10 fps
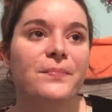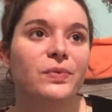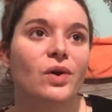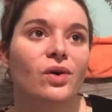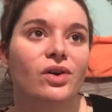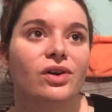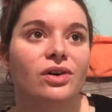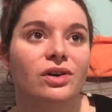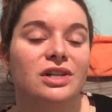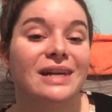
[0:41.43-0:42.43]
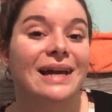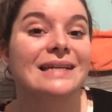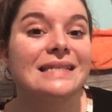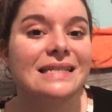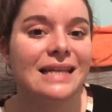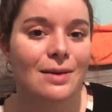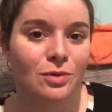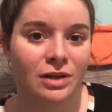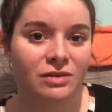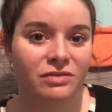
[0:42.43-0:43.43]
Donc euh, j'ai résisté à
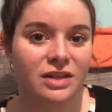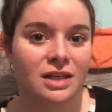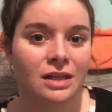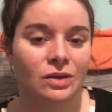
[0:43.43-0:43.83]
mon envie